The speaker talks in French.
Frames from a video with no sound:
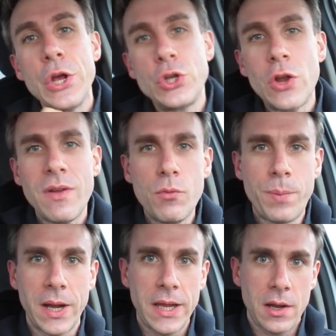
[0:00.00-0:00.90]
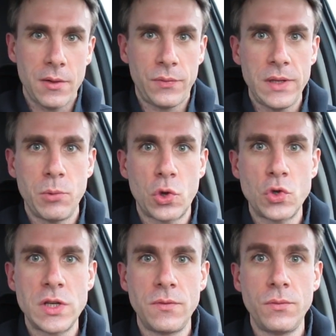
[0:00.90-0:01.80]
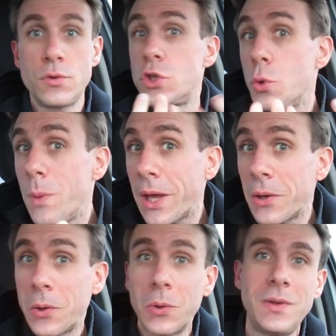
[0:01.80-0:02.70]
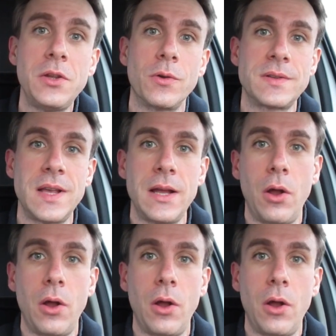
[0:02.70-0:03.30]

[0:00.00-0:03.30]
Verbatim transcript: je vais vous parler d'un film que j'ai vu ce mercredi en salle.